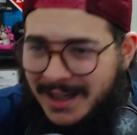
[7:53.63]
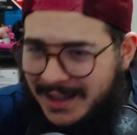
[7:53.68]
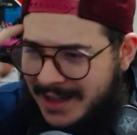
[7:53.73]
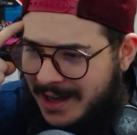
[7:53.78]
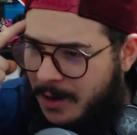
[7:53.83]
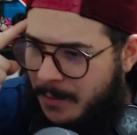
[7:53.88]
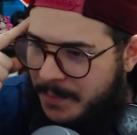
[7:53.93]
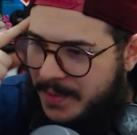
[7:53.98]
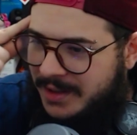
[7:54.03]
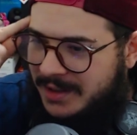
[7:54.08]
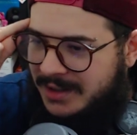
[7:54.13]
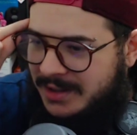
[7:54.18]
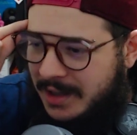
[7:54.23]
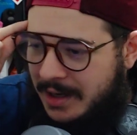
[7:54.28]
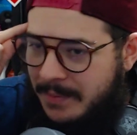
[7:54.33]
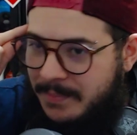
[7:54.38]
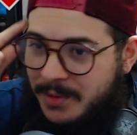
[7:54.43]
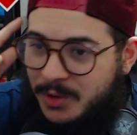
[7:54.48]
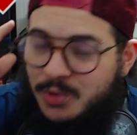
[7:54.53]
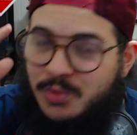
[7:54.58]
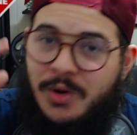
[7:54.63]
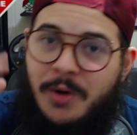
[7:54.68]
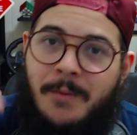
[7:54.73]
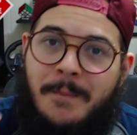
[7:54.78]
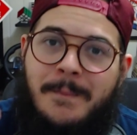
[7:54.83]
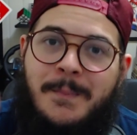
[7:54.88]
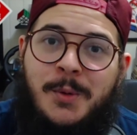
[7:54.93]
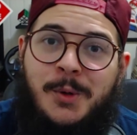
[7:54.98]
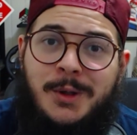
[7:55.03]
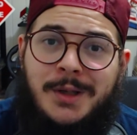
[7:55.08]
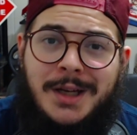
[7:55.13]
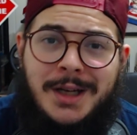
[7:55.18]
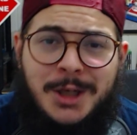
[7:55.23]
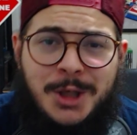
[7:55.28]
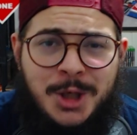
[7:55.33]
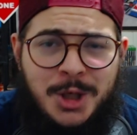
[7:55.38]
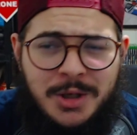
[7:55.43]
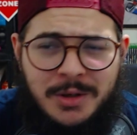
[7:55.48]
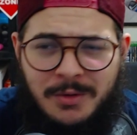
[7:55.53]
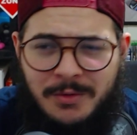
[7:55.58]
E aí eu pensei, pessoal, por que, que a
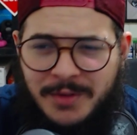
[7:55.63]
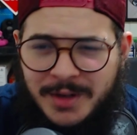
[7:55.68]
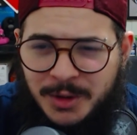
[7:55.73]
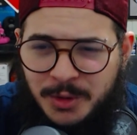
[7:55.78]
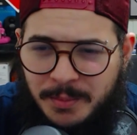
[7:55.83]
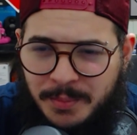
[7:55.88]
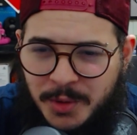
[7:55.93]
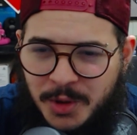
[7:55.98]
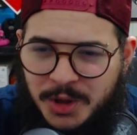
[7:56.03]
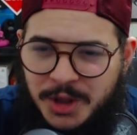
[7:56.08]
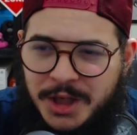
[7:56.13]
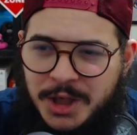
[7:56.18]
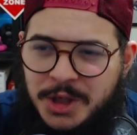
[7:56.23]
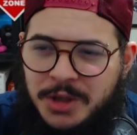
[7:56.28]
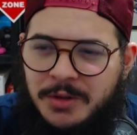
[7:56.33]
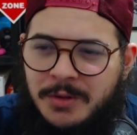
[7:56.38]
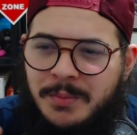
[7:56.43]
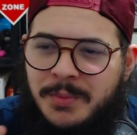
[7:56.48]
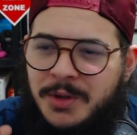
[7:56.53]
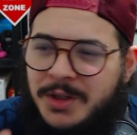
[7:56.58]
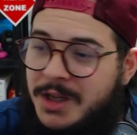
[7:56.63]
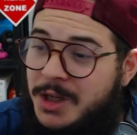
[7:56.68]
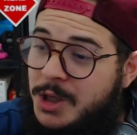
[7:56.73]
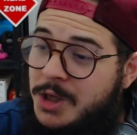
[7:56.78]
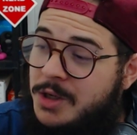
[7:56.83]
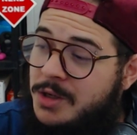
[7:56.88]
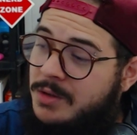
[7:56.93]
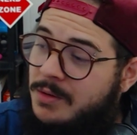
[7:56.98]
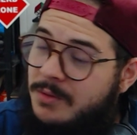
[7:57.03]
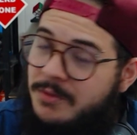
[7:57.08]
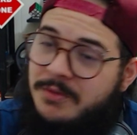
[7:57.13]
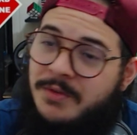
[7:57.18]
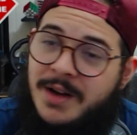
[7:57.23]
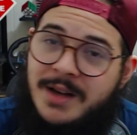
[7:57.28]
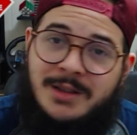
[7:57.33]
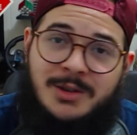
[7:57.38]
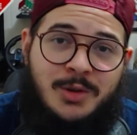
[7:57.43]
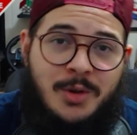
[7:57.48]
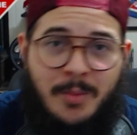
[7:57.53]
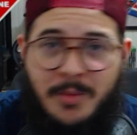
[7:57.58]
gente não faz um projetinho? Por que a gente não
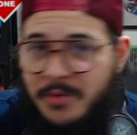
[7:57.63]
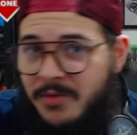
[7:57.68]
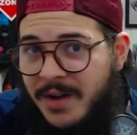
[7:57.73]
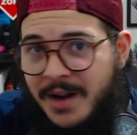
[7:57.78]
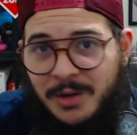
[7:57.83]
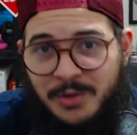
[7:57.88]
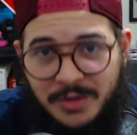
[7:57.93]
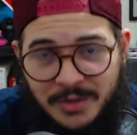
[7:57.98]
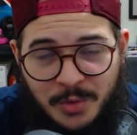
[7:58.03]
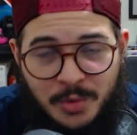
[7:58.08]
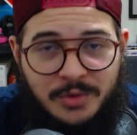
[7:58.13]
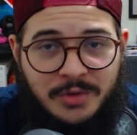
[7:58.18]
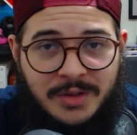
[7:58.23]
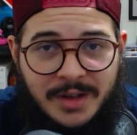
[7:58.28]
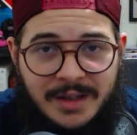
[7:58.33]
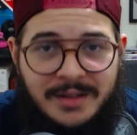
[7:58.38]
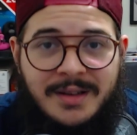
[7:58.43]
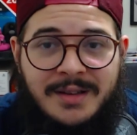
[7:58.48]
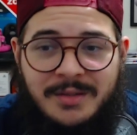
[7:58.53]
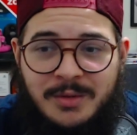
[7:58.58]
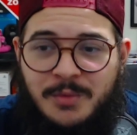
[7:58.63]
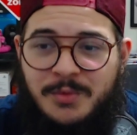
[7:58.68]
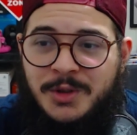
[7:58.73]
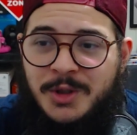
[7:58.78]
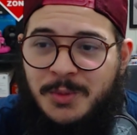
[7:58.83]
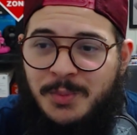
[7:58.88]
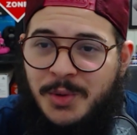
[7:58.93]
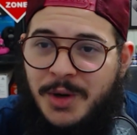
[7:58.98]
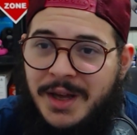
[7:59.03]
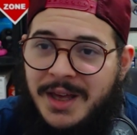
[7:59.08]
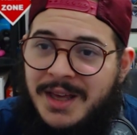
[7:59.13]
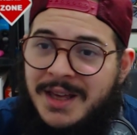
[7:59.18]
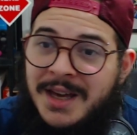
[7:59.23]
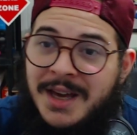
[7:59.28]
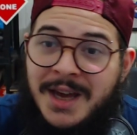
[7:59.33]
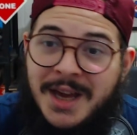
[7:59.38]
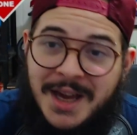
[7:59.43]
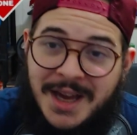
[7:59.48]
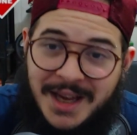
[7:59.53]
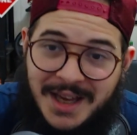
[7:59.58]
faz, como vários outros canais estão fazendo por aí,
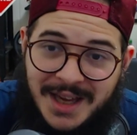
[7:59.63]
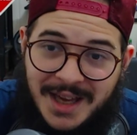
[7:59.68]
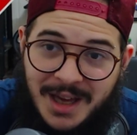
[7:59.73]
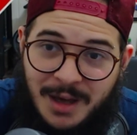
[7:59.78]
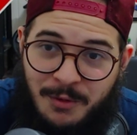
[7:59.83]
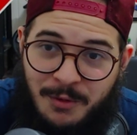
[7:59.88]
e